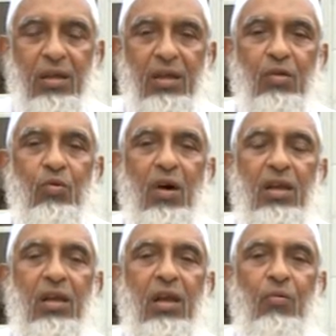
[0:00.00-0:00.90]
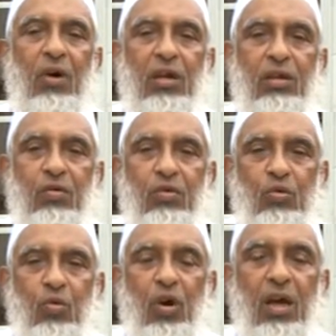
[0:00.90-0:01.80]
ইনহুয়া ইল্লা
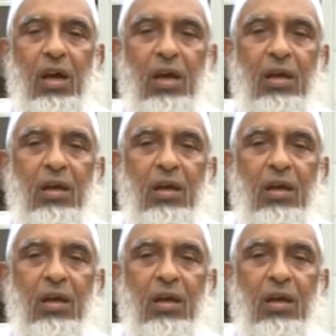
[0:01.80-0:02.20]
ওয়াহিউহা